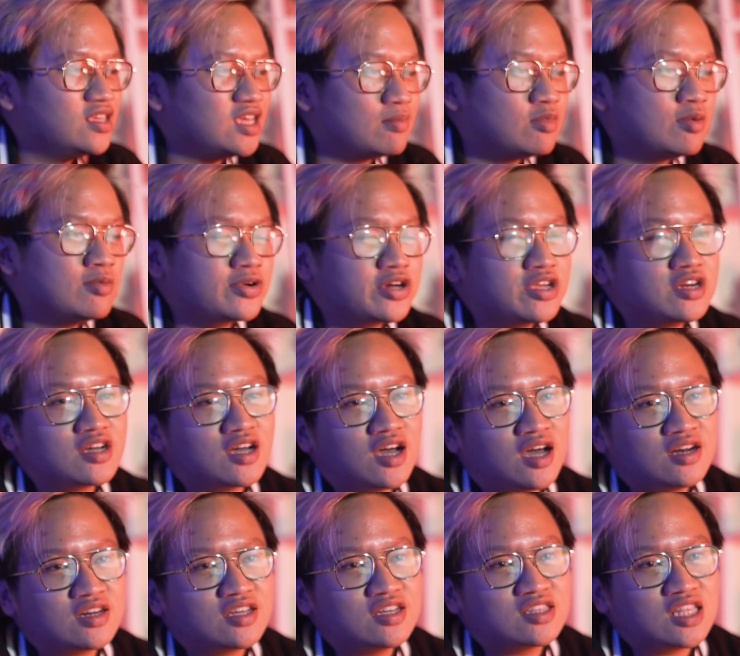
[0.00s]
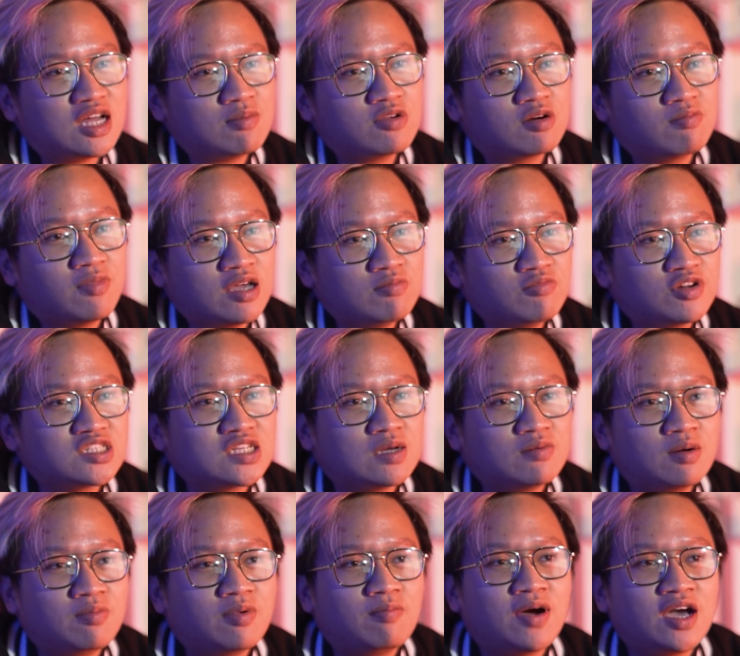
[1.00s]
yang memungkinkan kita bermain
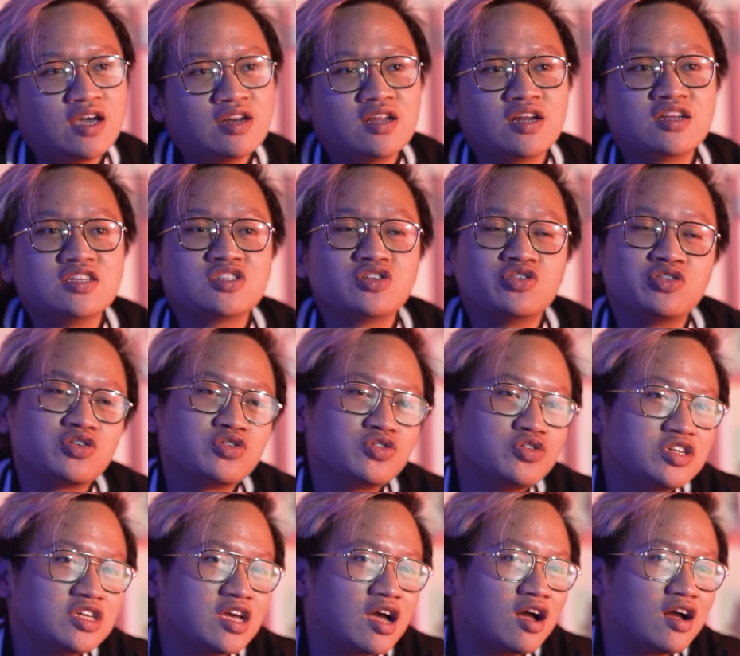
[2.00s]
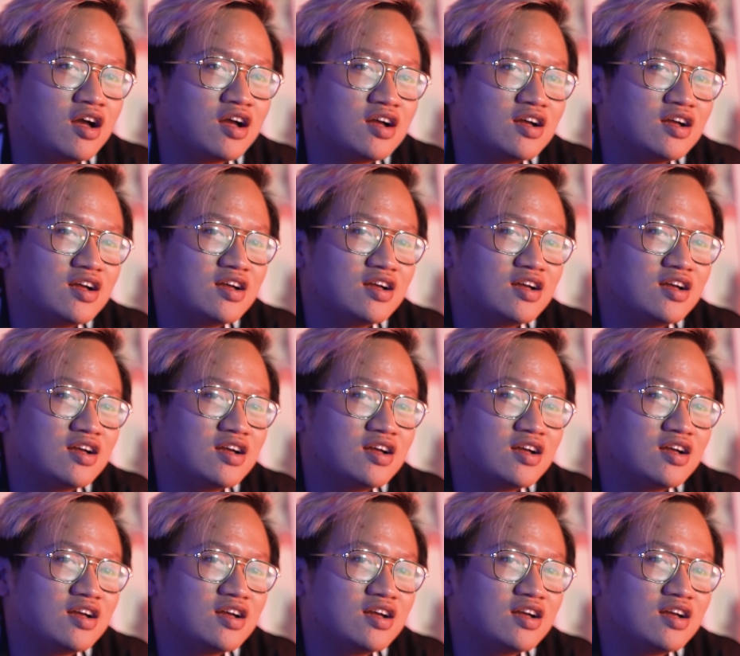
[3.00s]
bersama pemain dari seluruh dunia.